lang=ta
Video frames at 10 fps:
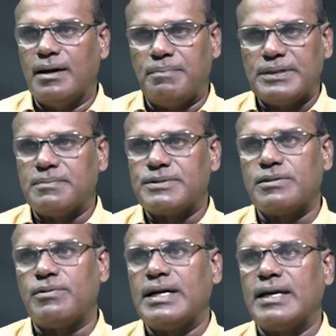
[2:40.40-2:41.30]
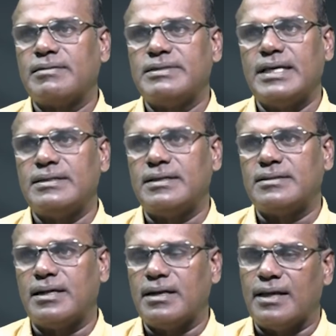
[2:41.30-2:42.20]
பத்து பர்சன்ட் ஓட்டு அன்னைக்கு விஜயகாந்த்
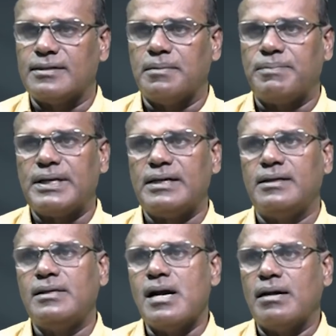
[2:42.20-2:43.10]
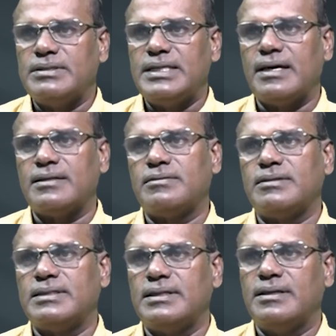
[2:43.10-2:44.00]
எடுத்தார் அதுக்கு பிறகு விஜயகாந்த்
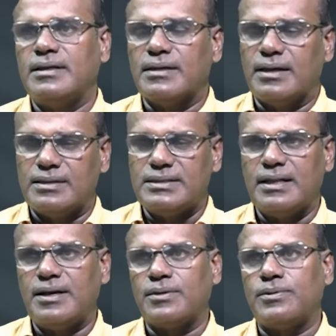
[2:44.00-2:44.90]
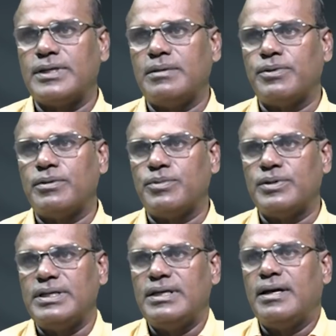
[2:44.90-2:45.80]
வந்து ஜெயலலிதாவோட கூட்டணி
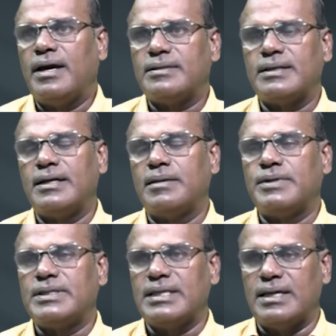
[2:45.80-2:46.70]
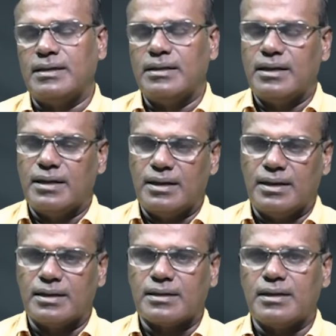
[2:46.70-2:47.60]
போகும்போது தன்னிடம் இருந்த
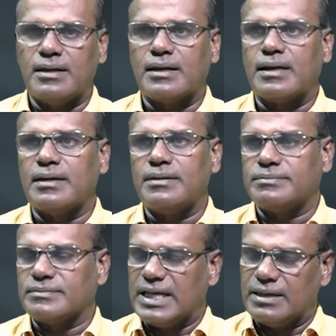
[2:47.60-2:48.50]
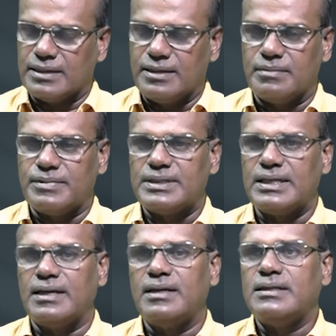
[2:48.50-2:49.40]
கர்ண் தன்னிடம் இருந்த
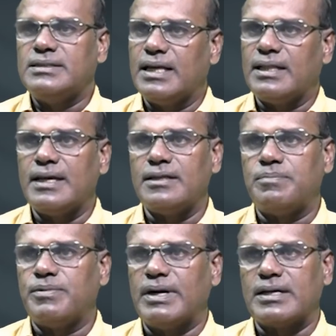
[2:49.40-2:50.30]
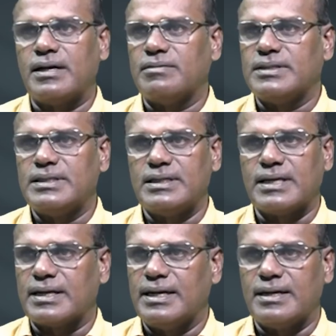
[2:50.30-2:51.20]
ஜெயலலிதா எதிர்ப்பு வாக்குகளை வந்து
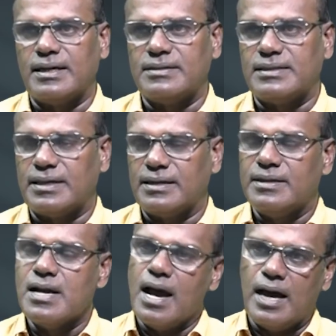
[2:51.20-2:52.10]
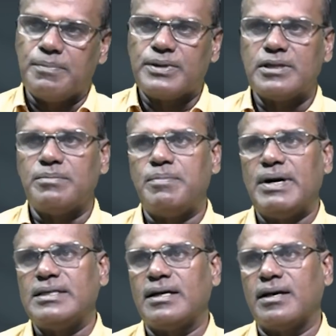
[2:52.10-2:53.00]
கருணாகிட்ட இழந்துட்டார் அதுக்கப்புறம் திரும்ப
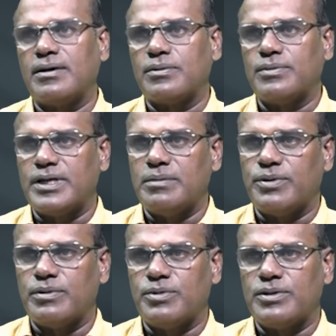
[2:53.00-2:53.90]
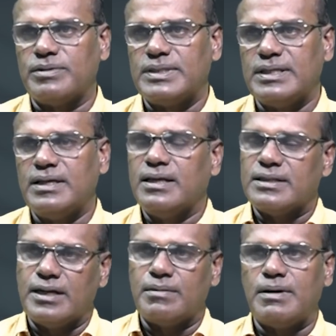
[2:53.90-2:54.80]
பாஜகவோட கூட்டணி போகும்போது வந்து
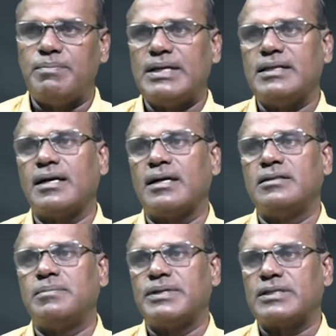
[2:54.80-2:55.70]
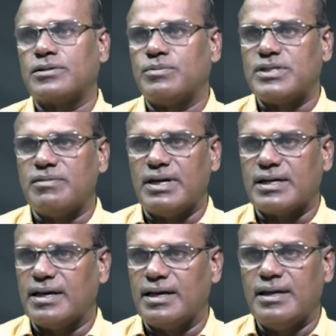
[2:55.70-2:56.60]
தன்னிடமுள்ள பாஜக எதிர்ப்பு கிறிஸ்தவ முஸ்லீம்
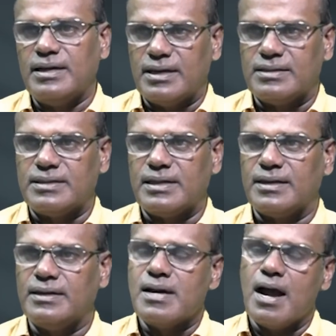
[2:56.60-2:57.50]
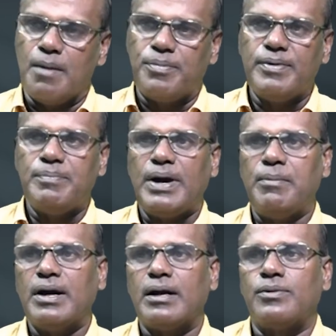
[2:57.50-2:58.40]
வாக்குகளை இழந்துட்டார் அப்போவே
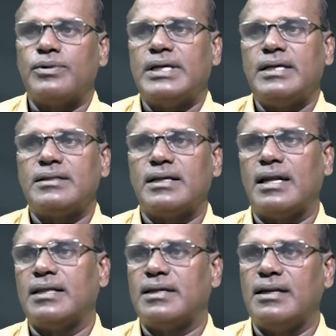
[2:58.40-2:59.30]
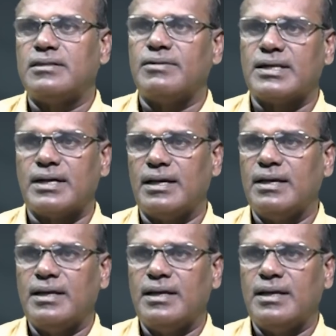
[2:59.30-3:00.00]
பாமக கூட்டணி இருந்தனால தலித் வாக்குகளை